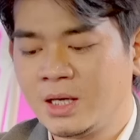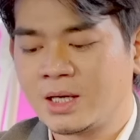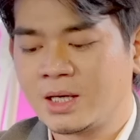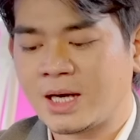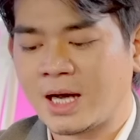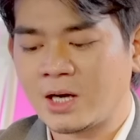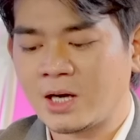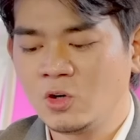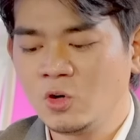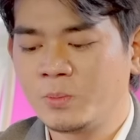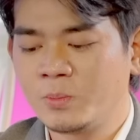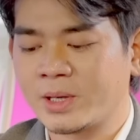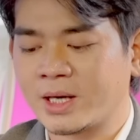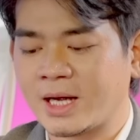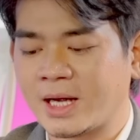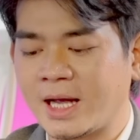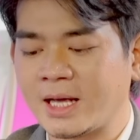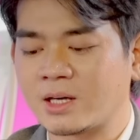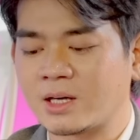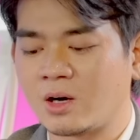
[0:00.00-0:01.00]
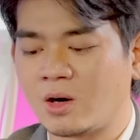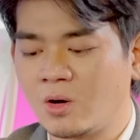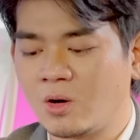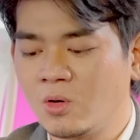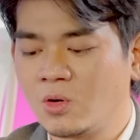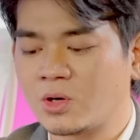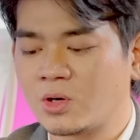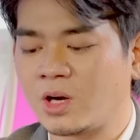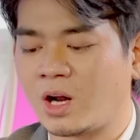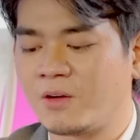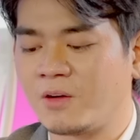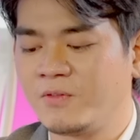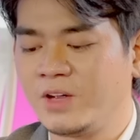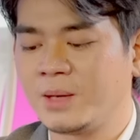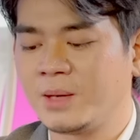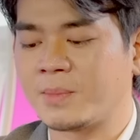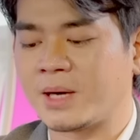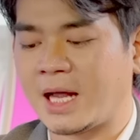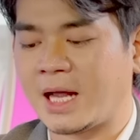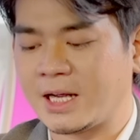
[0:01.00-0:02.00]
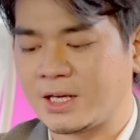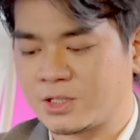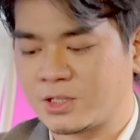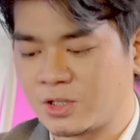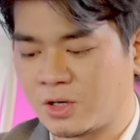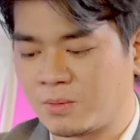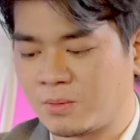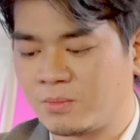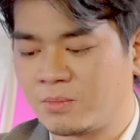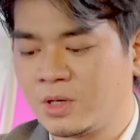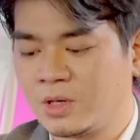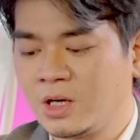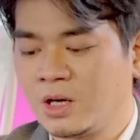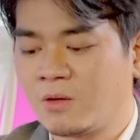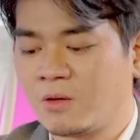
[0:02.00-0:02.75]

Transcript: Các nụ bật cây rồi hốt đào viên bên ai kìm